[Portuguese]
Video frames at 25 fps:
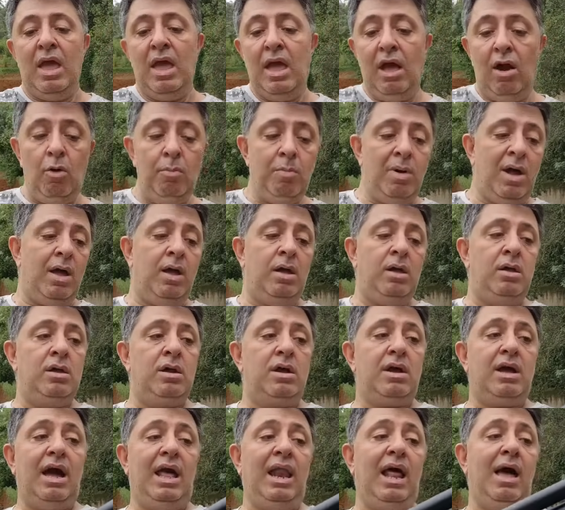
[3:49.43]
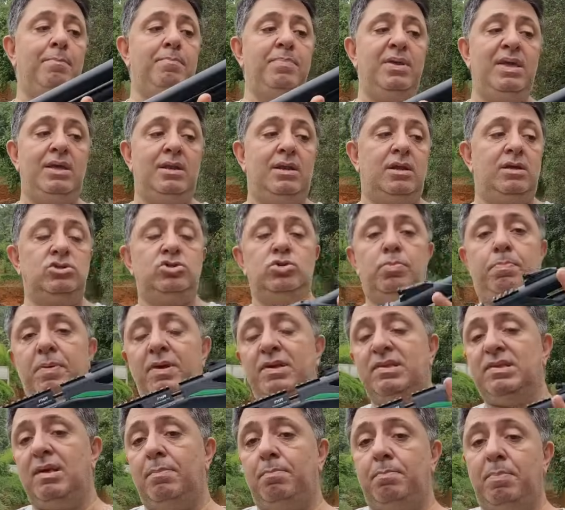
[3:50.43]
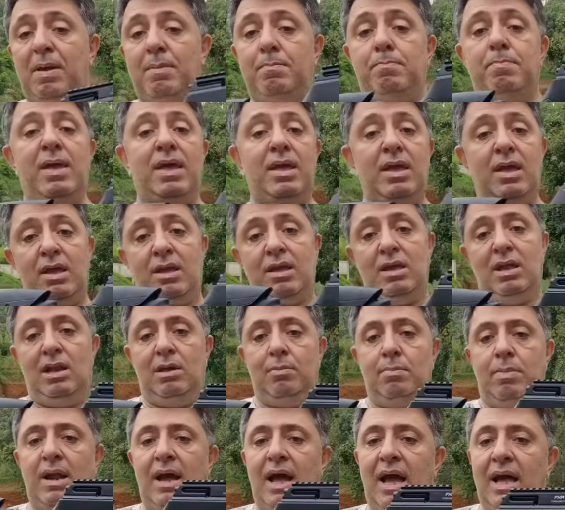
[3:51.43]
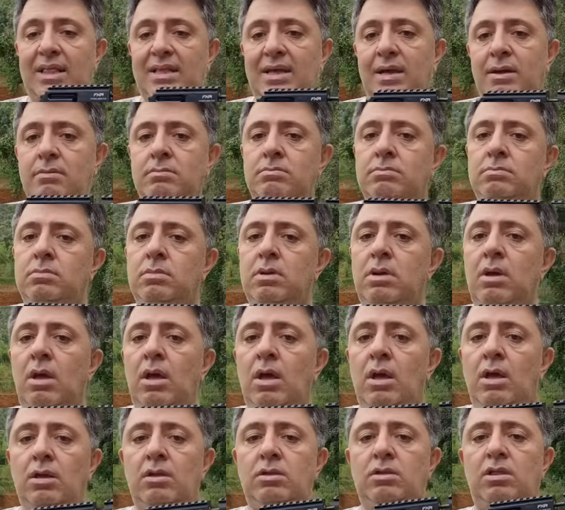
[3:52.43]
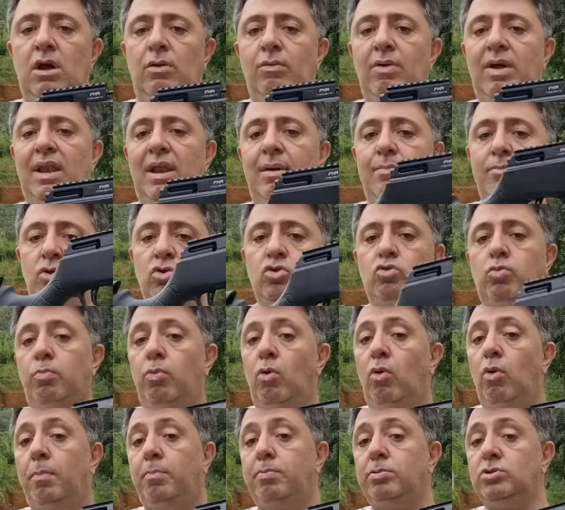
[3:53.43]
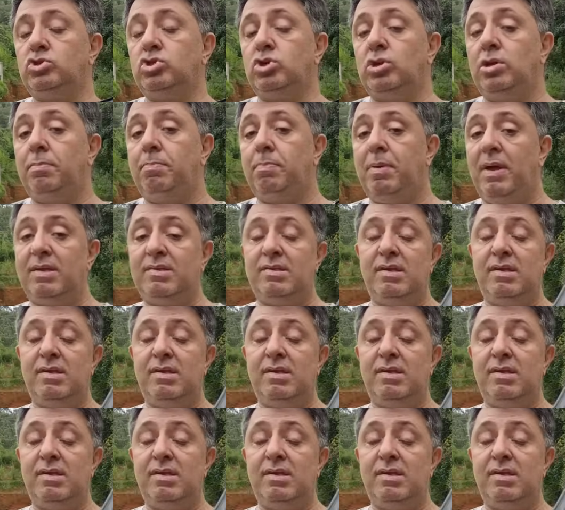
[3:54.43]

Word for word: É uma carabina de PCP bem equilibrada, então ela é muito boa para o tiro em pé